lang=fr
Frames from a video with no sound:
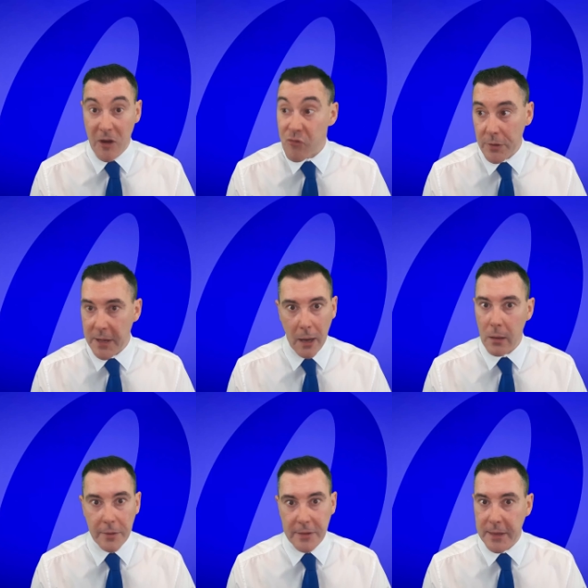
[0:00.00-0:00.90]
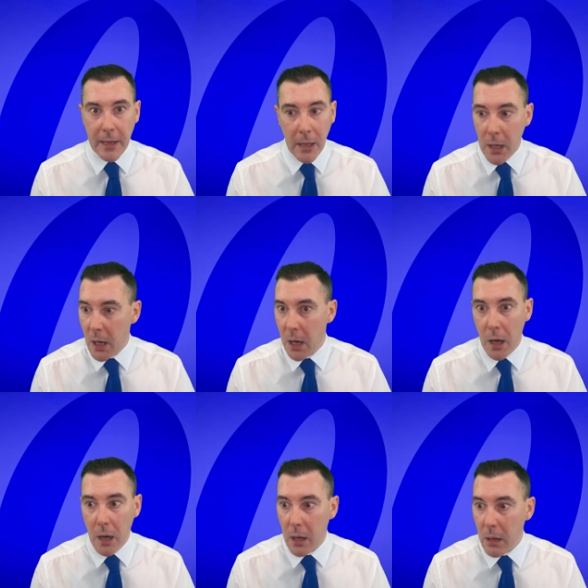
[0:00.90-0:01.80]
Mais je veux dire, c'est...
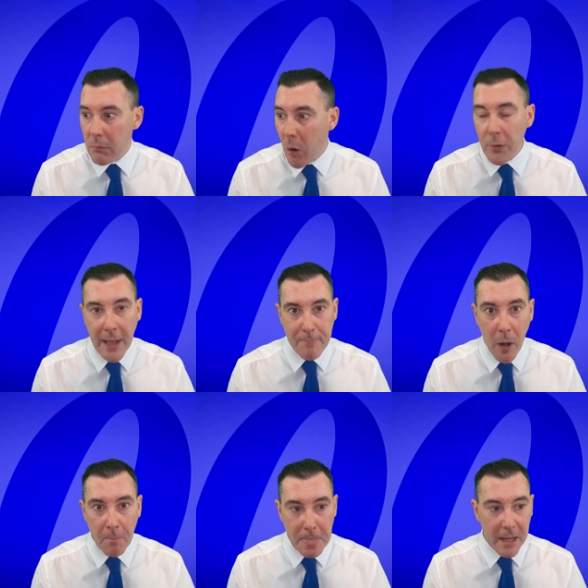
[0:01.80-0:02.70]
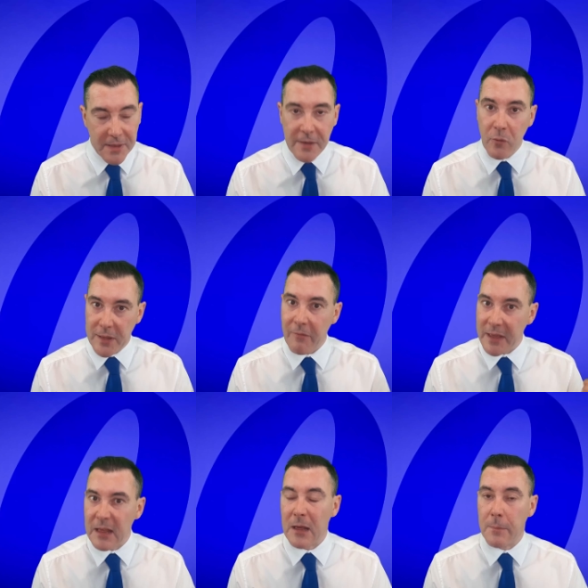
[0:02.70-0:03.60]
Euh, moi honnêtement, si vous
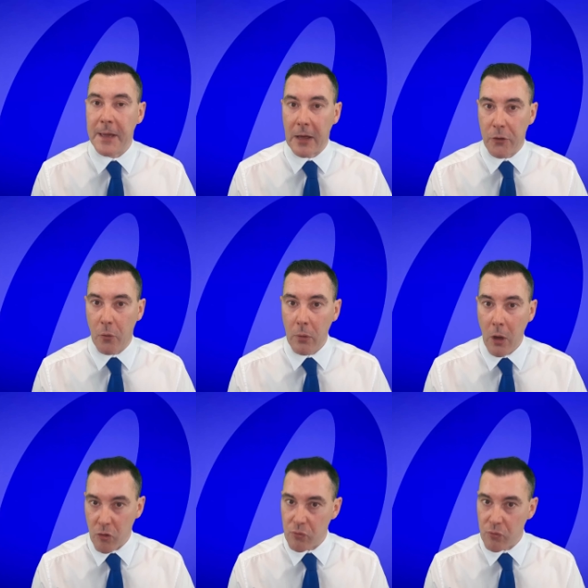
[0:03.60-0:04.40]
avez des explications,